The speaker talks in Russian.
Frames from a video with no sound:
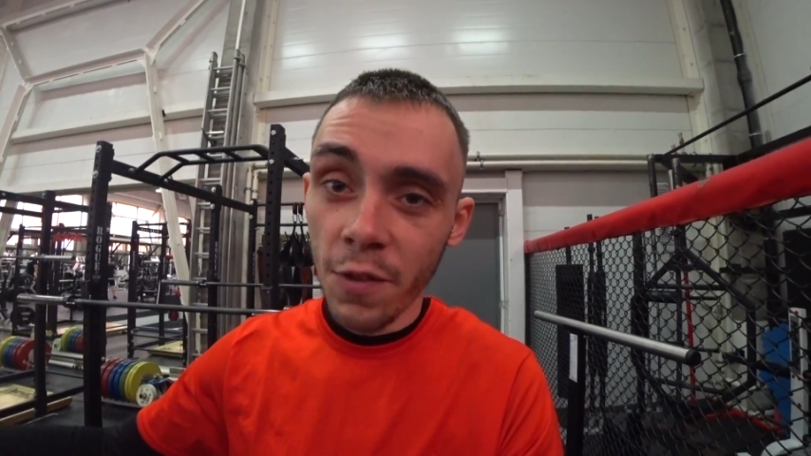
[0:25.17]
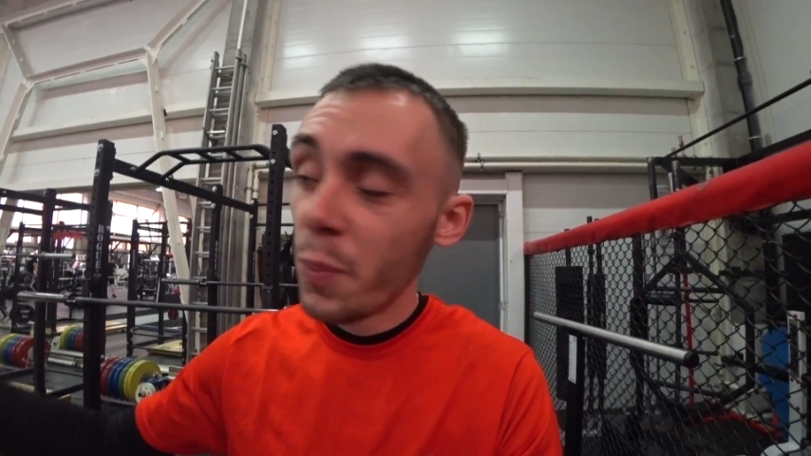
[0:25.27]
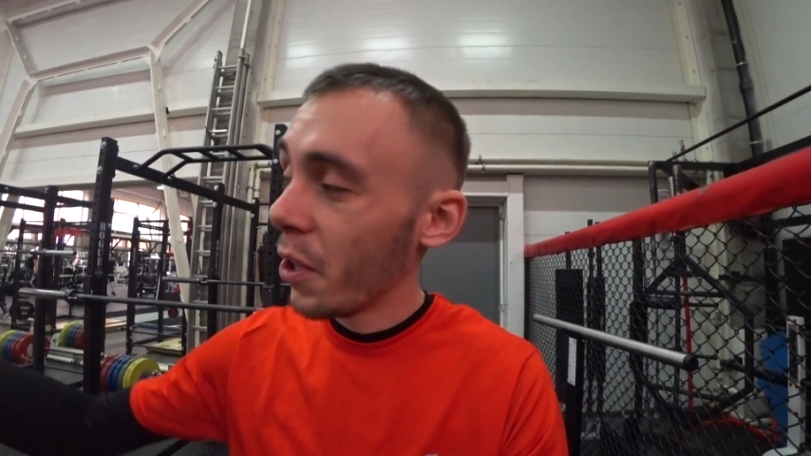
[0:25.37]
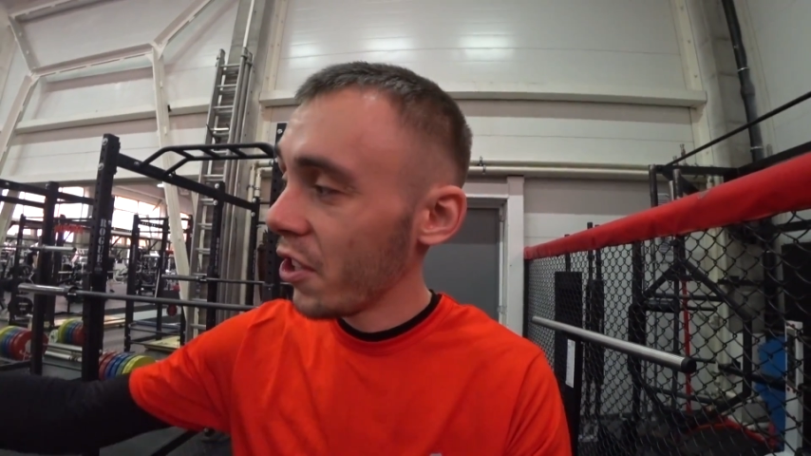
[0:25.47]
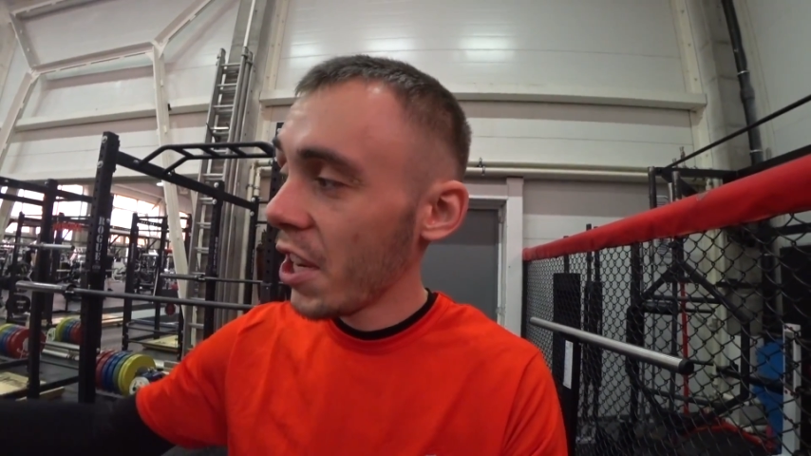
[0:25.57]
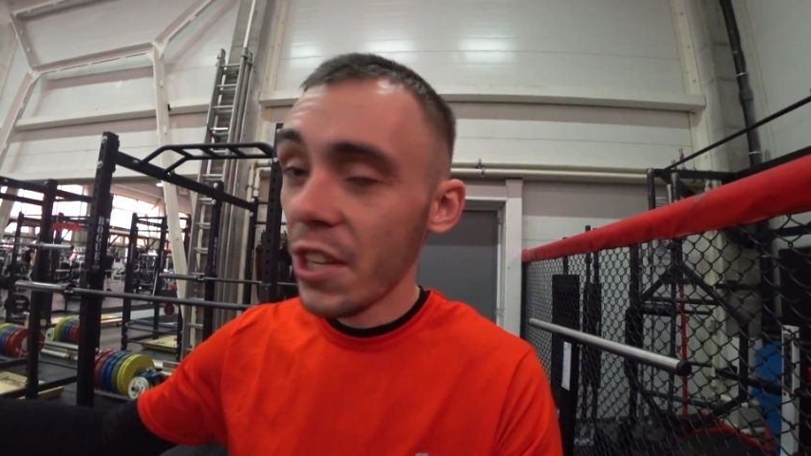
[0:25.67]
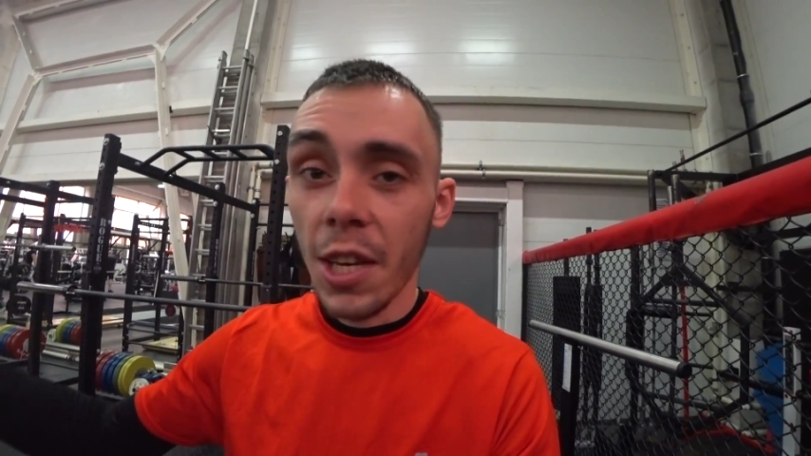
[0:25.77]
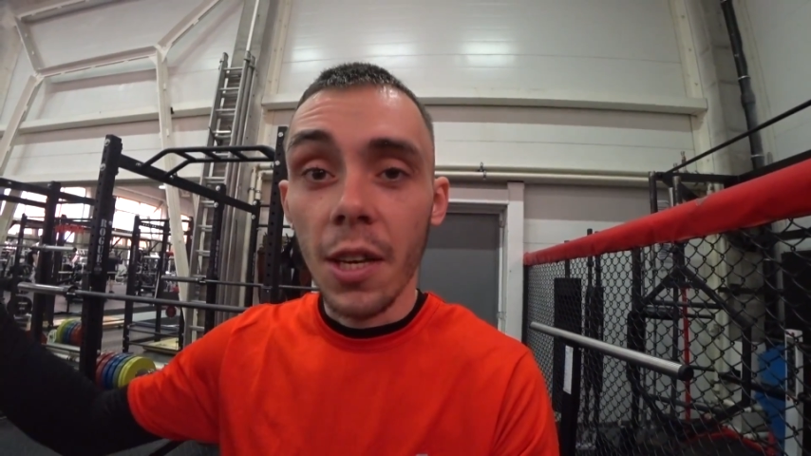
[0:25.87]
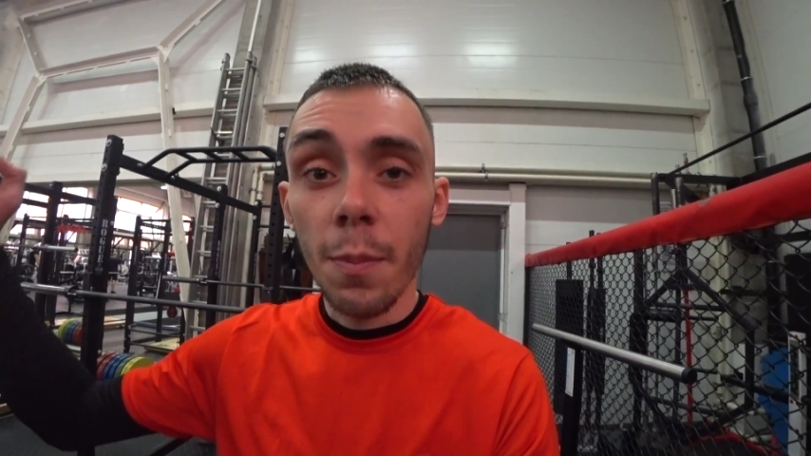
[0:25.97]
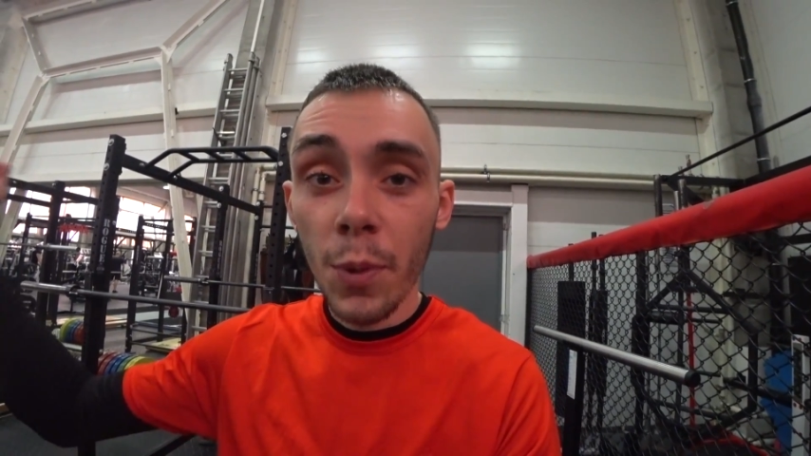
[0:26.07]

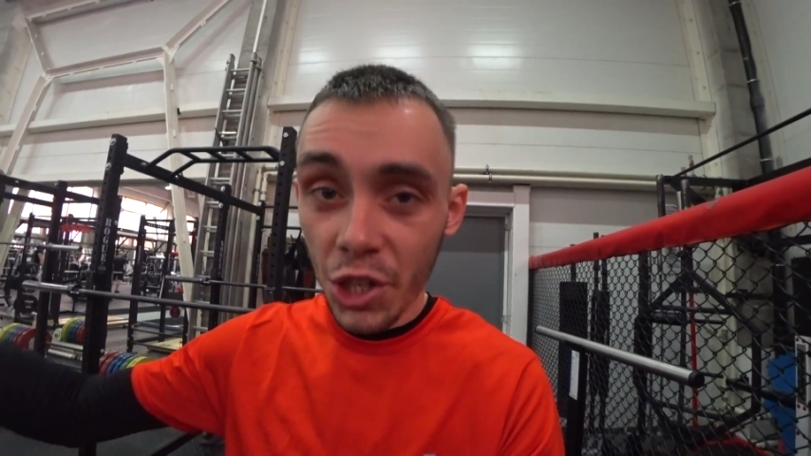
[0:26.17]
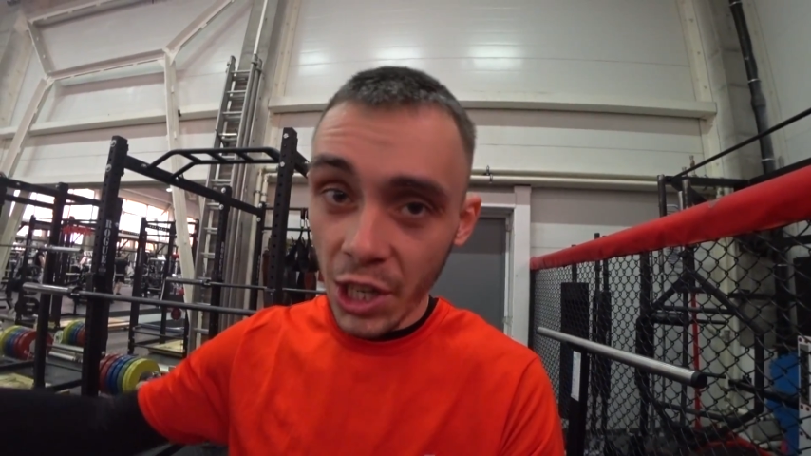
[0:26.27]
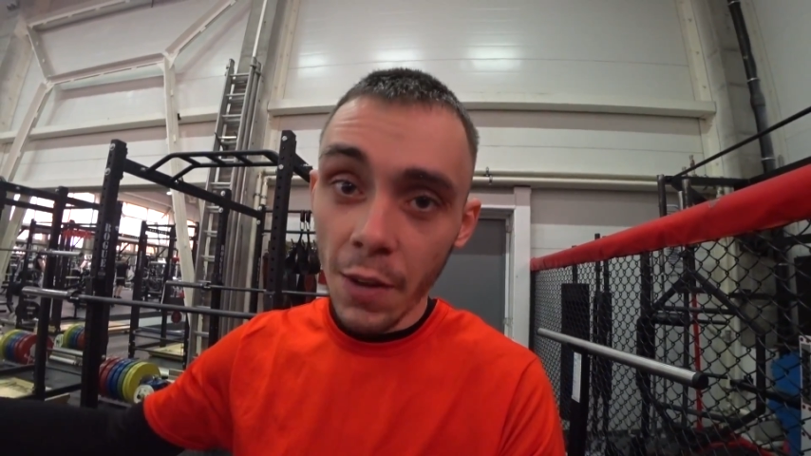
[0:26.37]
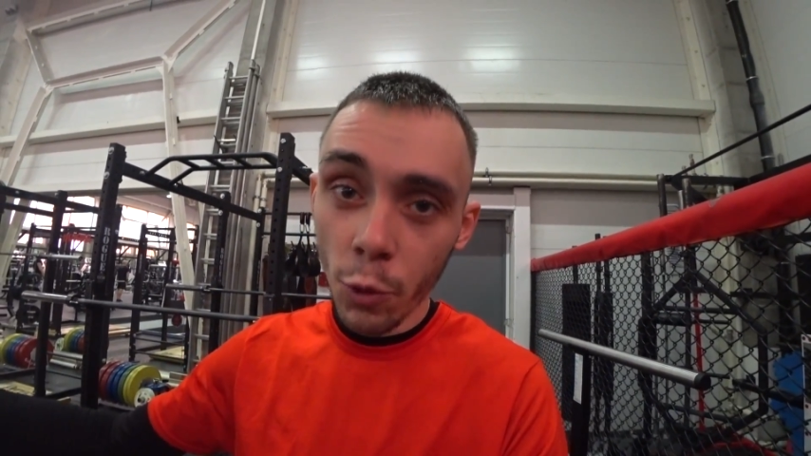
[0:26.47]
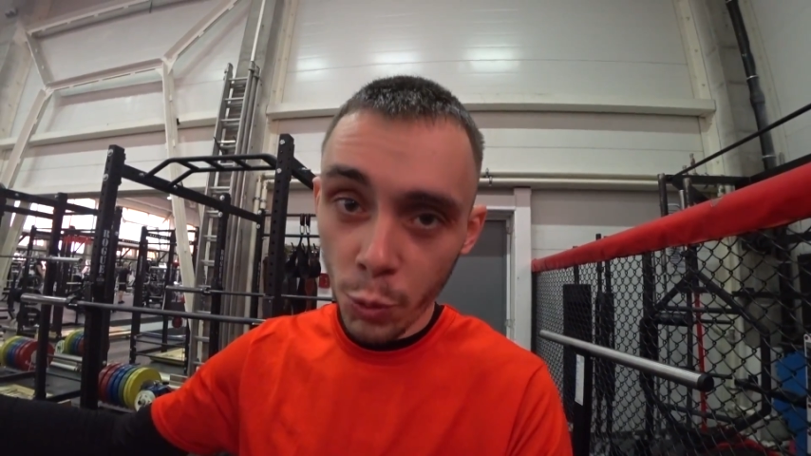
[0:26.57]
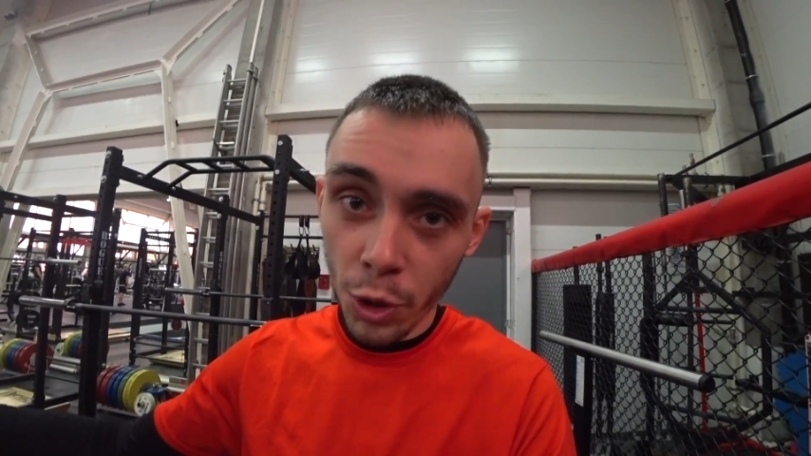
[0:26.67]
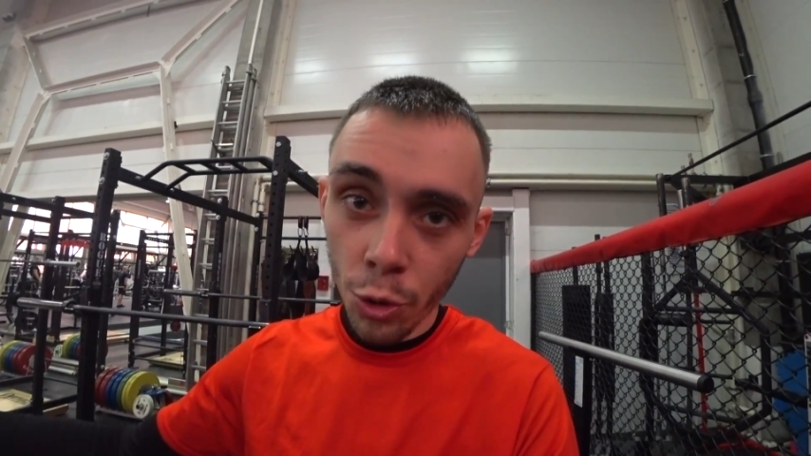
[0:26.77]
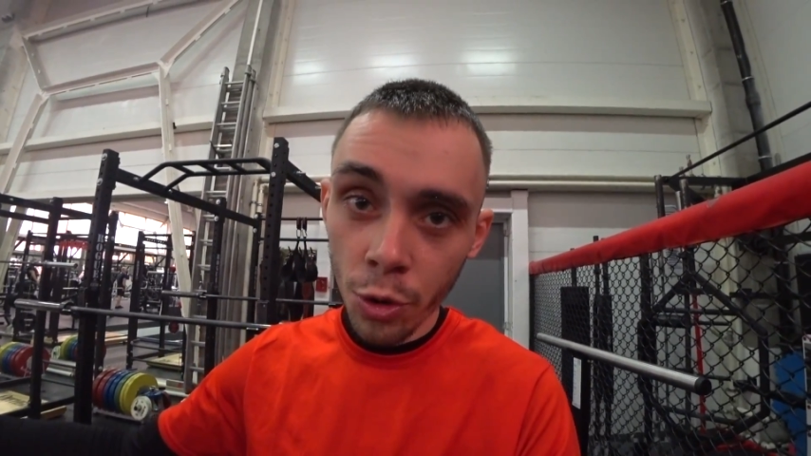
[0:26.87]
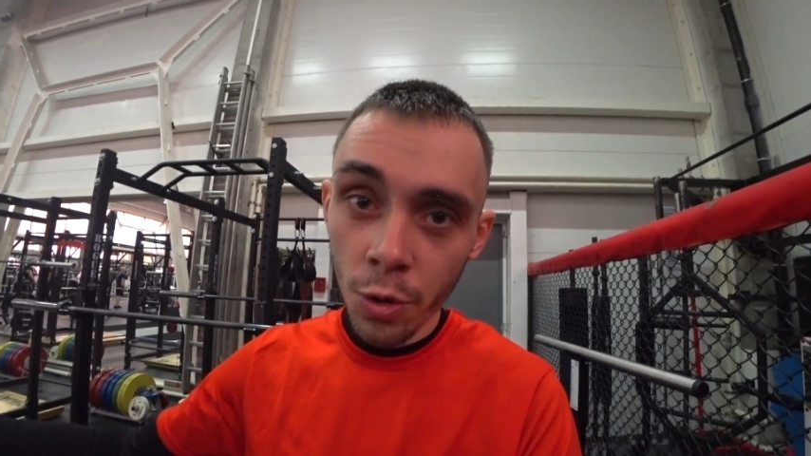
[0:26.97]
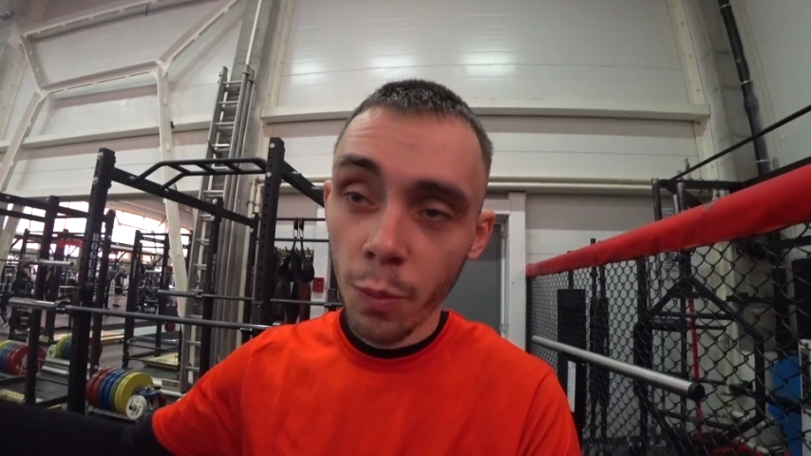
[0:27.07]
выполнение прыжка в
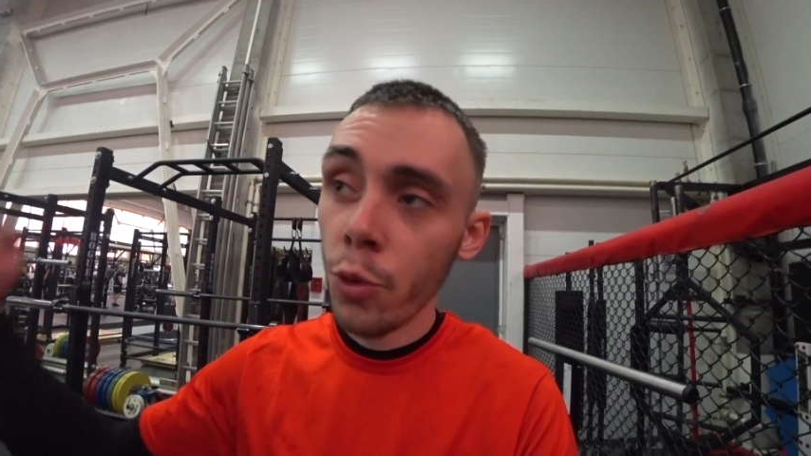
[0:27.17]
глубину